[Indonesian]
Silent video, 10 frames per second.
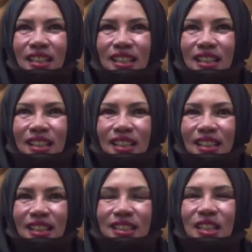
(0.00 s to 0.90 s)
Oh, gitu
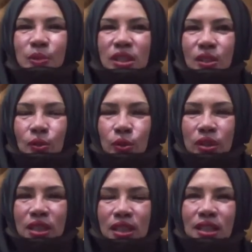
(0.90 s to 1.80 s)
ya. Kita
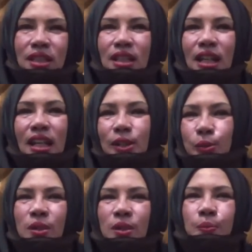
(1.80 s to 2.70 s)
mengikuti
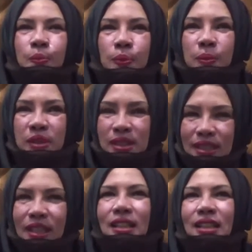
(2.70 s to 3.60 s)
aturan
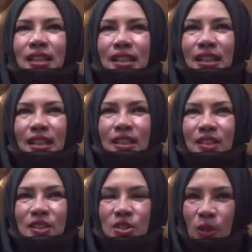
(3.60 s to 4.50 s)
pemerintah.
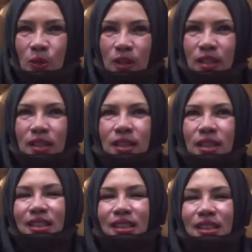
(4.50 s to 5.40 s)
Insya Allah.
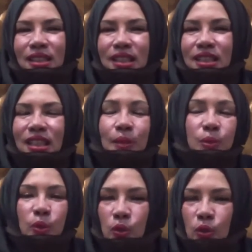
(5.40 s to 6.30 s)
Jadi
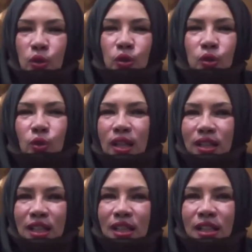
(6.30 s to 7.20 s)
kami mohon
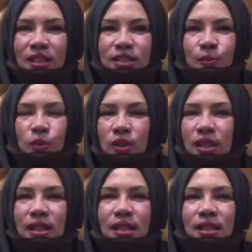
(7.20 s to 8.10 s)
doanya
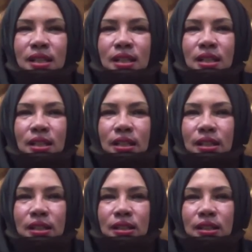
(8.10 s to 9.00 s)
semoga
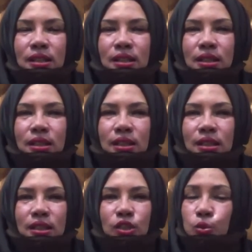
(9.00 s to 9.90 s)

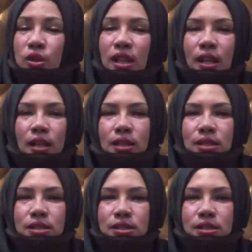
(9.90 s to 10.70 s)
uh, juga